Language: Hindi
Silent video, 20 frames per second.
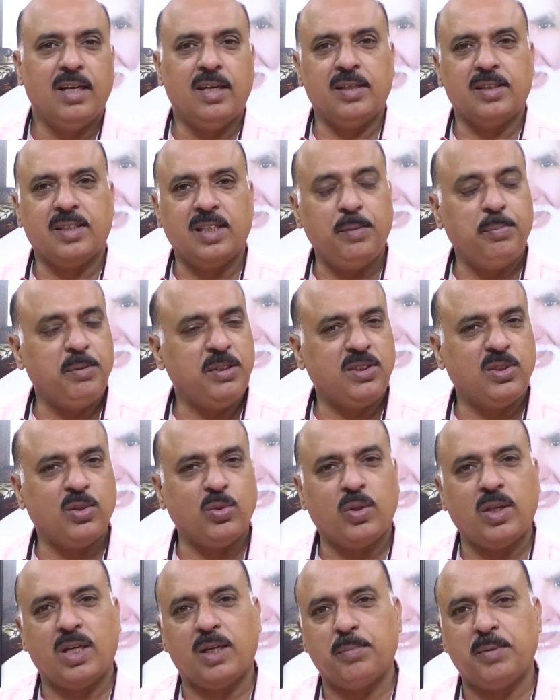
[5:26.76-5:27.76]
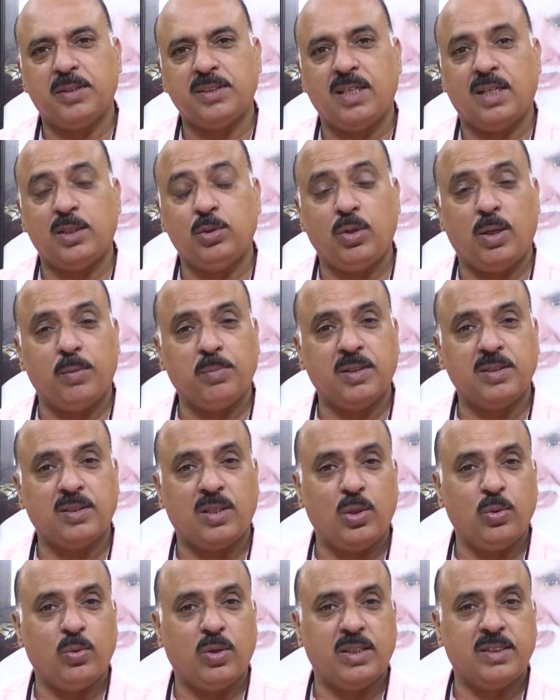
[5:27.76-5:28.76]
करीबी ज़ीरो के साथ जो आपके
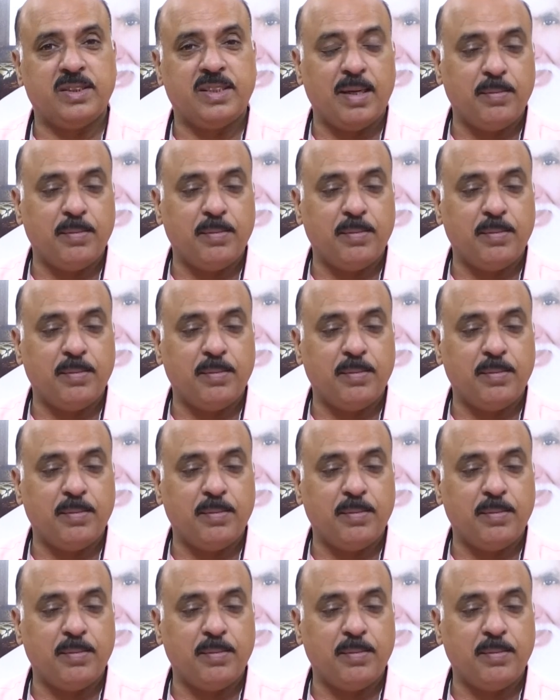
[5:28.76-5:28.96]
तल्लुक